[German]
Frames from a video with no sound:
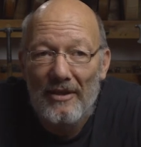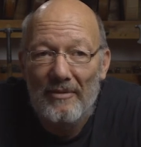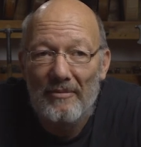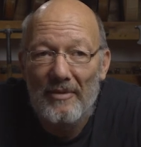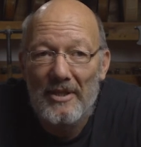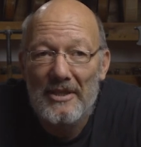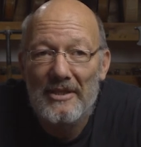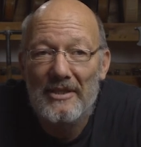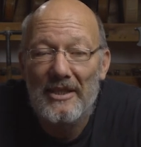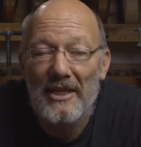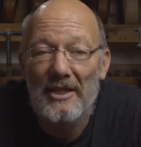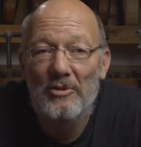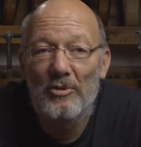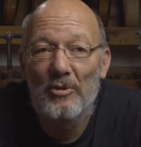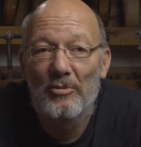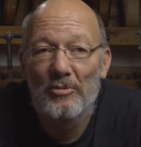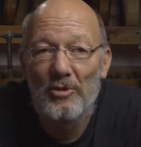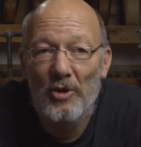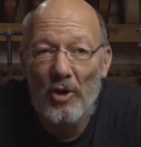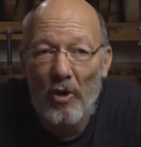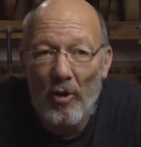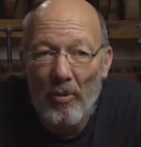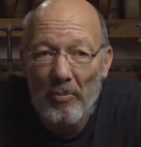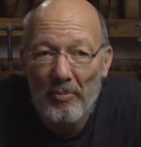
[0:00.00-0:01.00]
weil es nicht nur
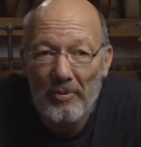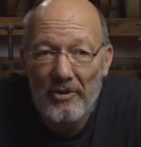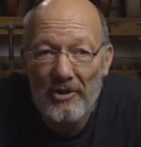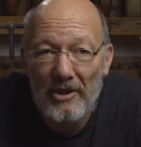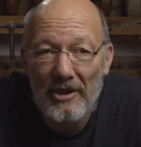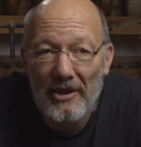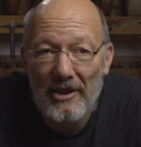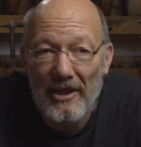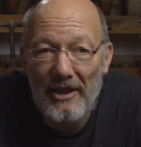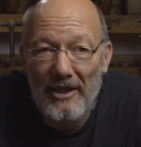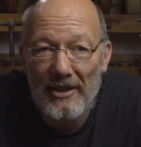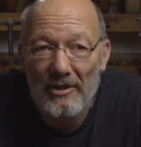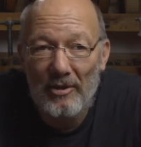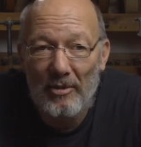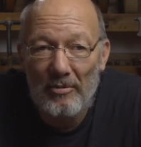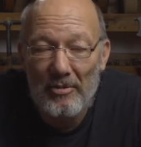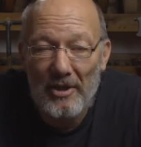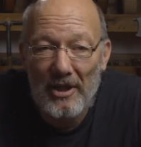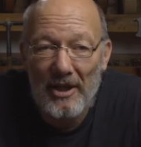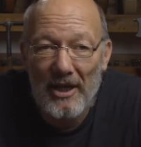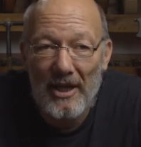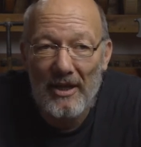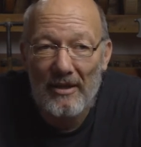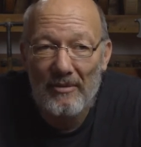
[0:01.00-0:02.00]
um die Optik geht, ob
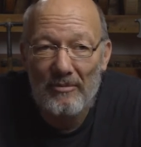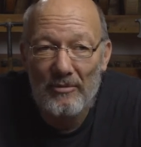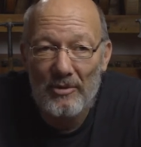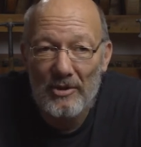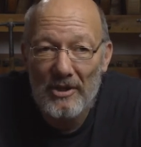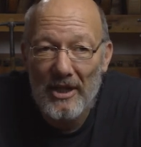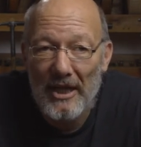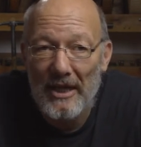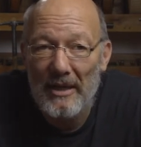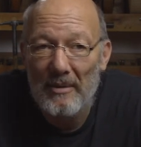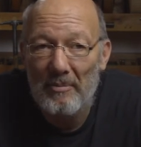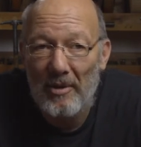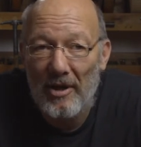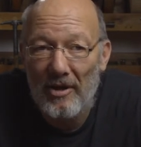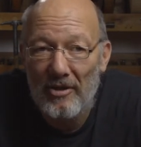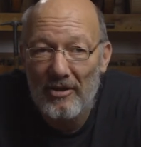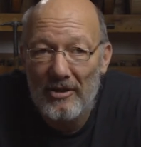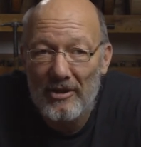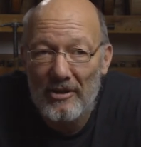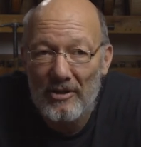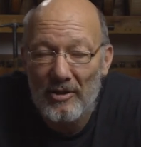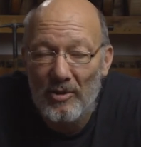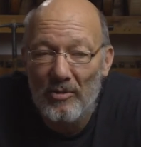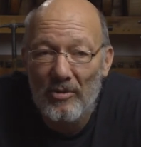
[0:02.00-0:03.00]
ich gern was
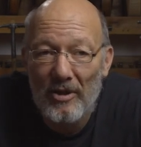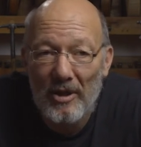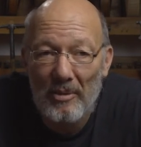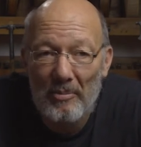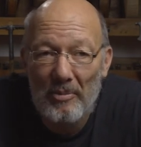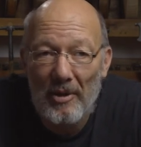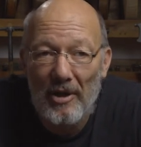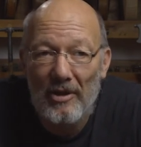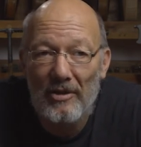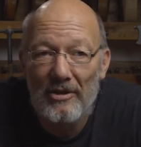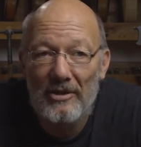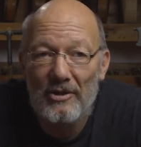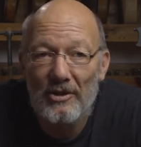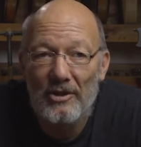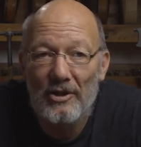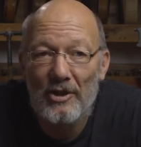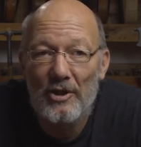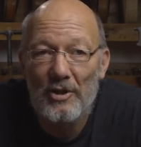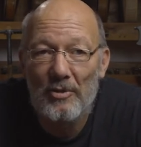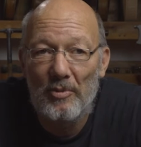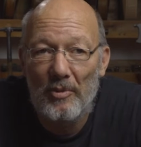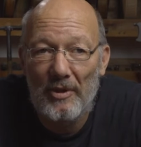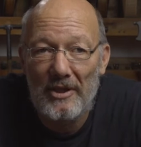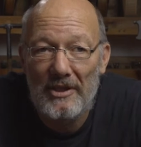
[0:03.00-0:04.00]
hellbraunes, dunkelbraunes
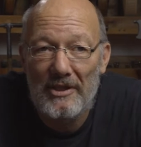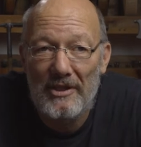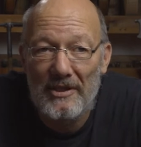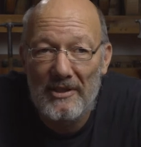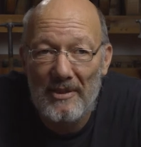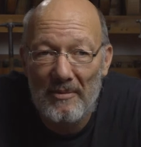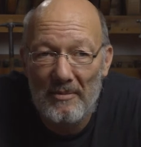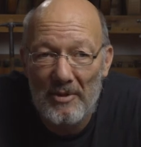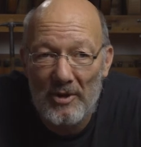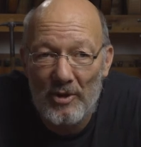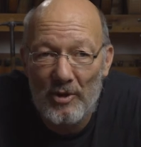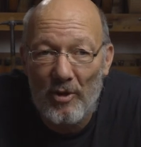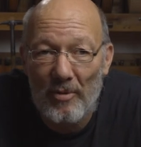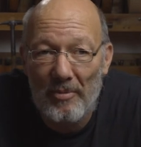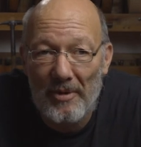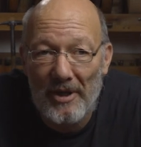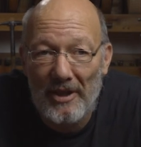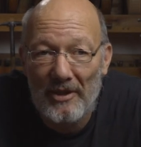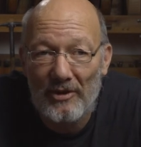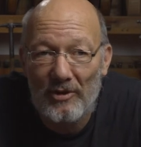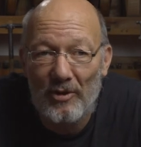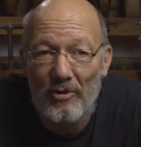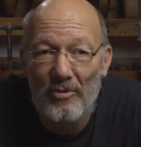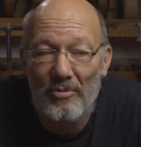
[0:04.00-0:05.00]
oder schwarzes am
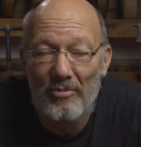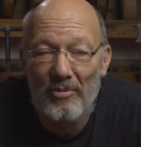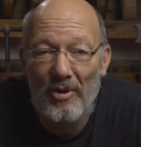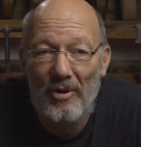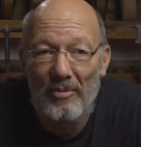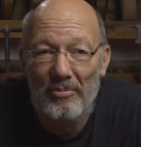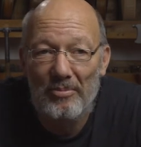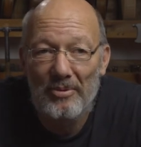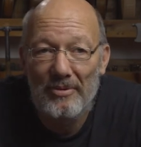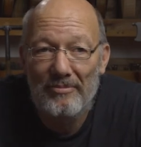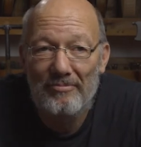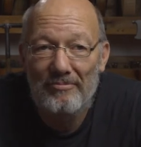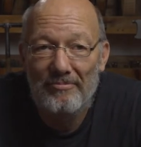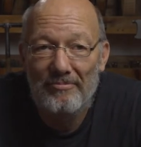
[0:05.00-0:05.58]
Instrument da oben habe.